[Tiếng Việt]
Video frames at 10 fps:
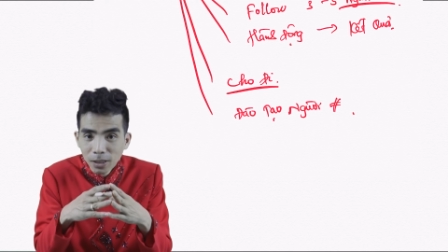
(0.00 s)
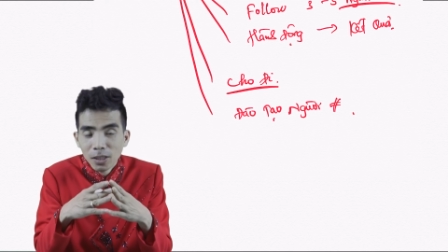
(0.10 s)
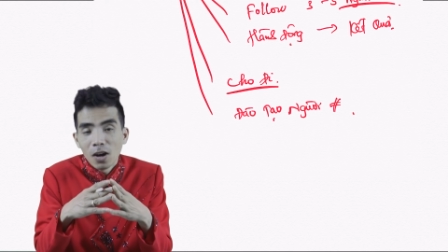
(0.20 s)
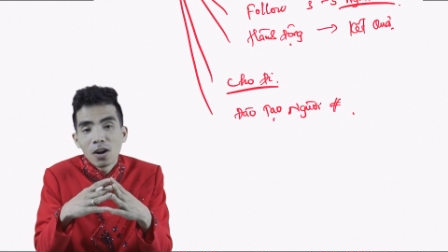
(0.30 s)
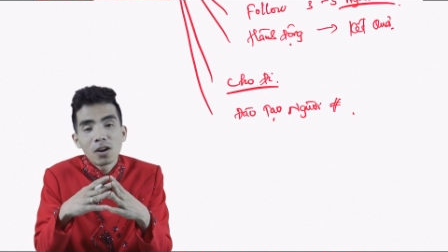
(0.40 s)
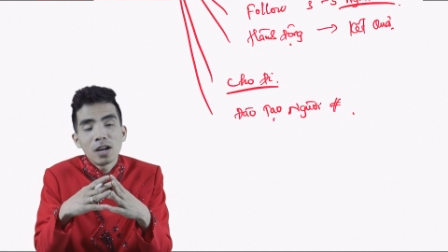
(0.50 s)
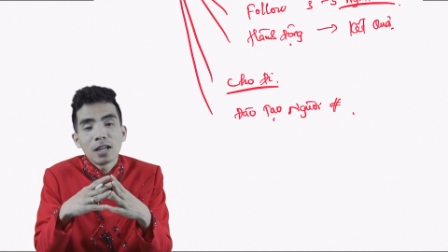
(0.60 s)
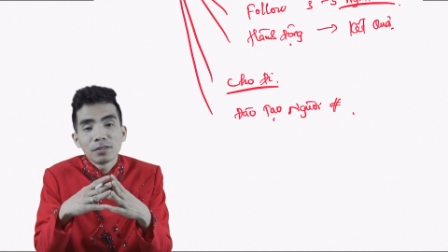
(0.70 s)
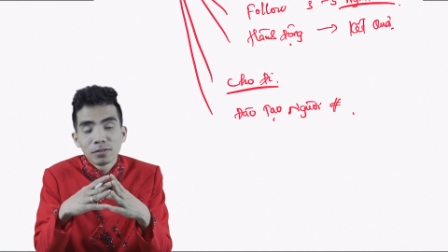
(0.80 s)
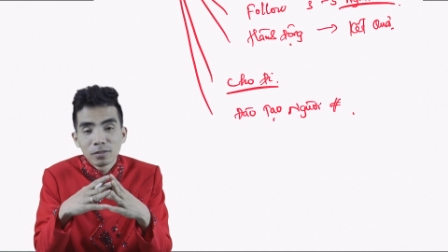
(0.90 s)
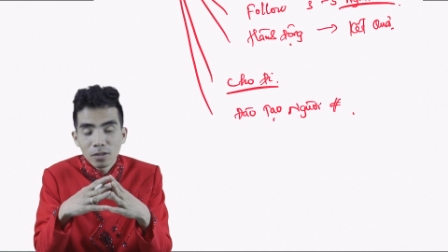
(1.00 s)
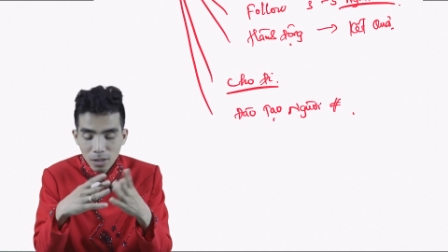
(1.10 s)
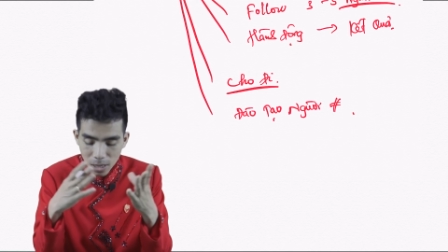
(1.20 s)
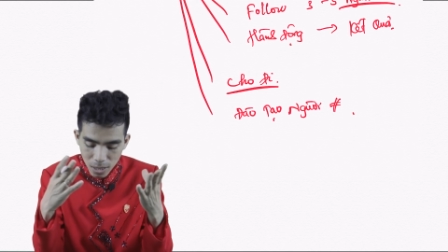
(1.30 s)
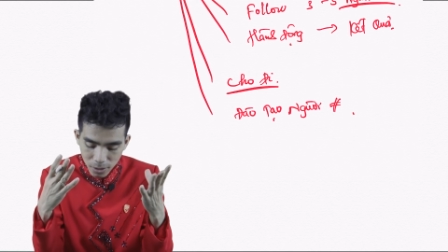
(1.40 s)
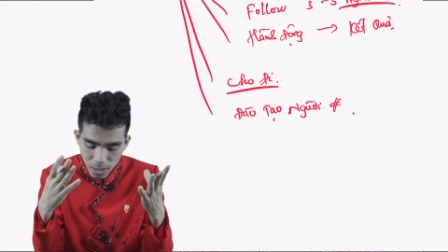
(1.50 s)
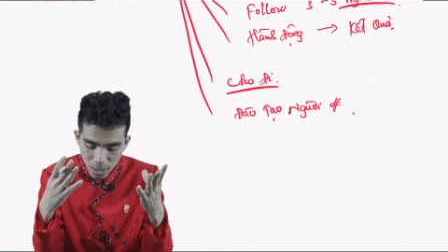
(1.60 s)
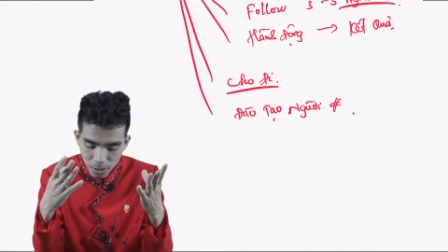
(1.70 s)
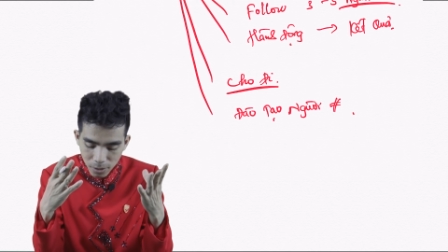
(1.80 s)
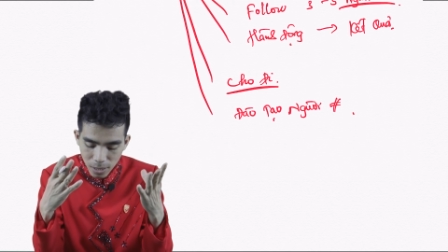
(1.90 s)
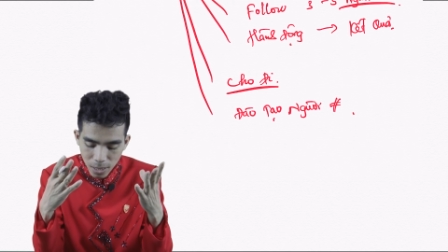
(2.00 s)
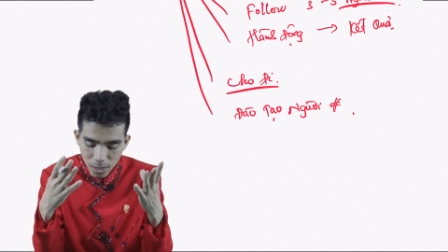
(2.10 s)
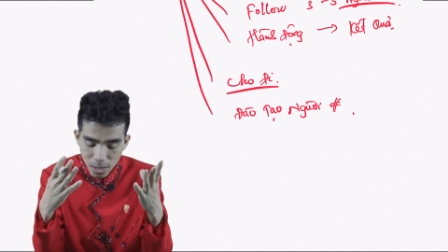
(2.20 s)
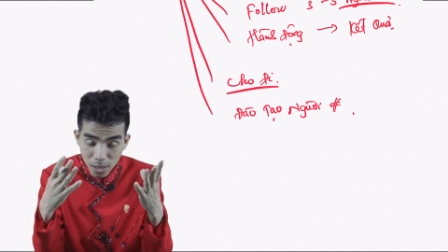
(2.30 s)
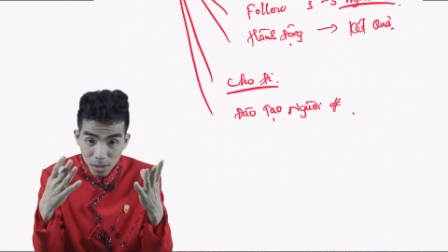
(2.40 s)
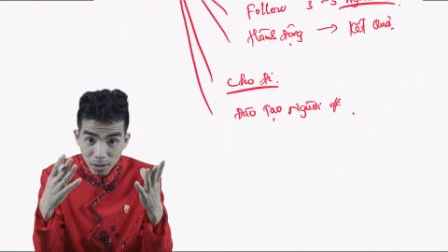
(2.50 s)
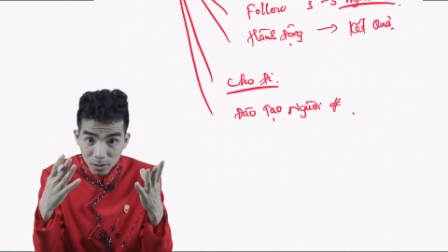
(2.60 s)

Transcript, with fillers: thì đó gọi là gọi là gì ạ là